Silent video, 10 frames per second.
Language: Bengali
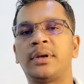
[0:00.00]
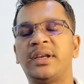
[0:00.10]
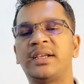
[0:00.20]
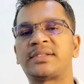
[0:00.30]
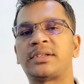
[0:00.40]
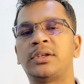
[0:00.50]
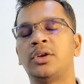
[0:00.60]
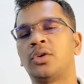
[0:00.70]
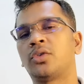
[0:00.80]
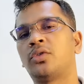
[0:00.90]
ঠিক আছে
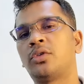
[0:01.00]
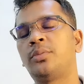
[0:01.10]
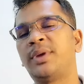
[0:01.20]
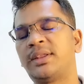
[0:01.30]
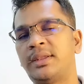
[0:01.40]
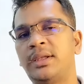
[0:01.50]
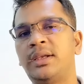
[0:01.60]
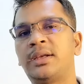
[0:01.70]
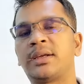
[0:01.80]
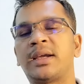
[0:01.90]
কোনো
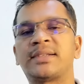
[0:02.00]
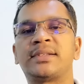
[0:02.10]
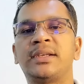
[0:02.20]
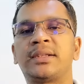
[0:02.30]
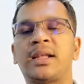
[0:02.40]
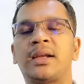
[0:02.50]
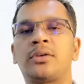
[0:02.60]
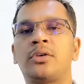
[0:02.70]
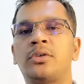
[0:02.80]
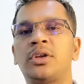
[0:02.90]
ব্যক্তির কাছে তারা
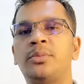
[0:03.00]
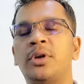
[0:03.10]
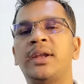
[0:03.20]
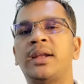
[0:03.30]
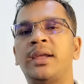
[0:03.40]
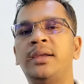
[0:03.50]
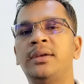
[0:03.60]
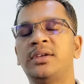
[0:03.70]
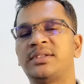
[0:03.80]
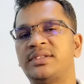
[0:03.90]
কখনোই বলে নাই
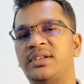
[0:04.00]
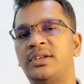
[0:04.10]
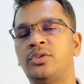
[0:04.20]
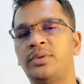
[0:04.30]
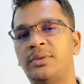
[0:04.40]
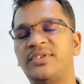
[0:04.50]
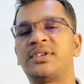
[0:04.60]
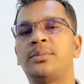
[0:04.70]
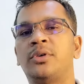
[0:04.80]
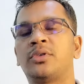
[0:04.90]
যে ডুবের
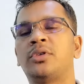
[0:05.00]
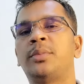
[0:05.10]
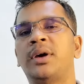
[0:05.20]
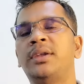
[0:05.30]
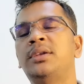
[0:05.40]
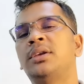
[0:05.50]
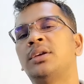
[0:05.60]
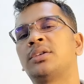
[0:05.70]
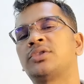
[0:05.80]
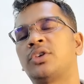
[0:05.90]
ভিসা বন্ধ পাই
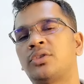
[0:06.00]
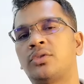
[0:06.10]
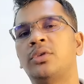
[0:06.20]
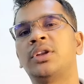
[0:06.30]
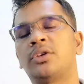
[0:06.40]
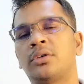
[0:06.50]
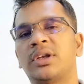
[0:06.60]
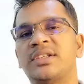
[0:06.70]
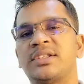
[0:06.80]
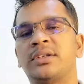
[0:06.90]
যখন খোলে তখন
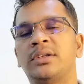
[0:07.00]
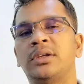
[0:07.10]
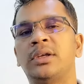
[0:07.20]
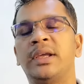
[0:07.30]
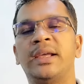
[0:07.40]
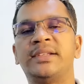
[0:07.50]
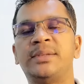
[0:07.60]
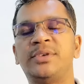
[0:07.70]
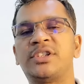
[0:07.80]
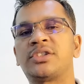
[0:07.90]
আসে এই যে
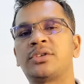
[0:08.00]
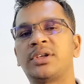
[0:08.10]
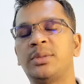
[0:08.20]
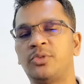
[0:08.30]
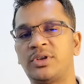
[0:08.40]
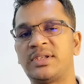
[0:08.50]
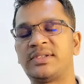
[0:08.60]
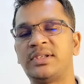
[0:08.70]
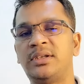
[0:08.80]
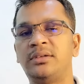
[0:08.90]
বিশেষ করে
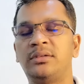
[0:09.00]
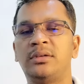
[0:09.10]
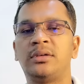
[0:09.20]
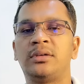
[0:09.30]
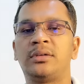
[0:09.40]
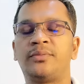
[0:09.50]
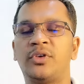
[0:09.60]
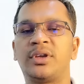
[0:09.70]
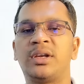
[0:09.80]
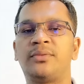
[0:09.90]
মতিঝিল
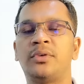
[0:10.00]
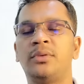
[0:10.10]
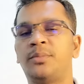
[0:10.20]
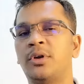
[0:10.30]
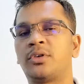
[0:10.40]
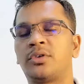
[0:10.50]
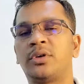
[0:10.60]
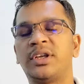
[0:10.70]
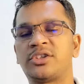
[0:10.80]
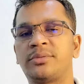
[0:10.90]
ফকিরাফল পল্টন
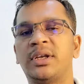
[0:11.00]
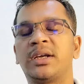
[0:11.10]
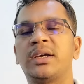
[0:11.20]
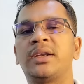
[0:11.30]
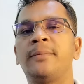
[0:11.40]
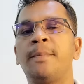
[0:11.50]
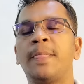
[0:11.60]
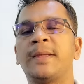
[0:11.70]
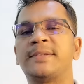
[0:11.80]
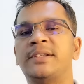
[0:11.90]
এসব এলাকার
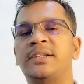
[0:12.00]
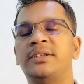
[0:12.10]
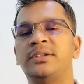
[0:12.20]
যে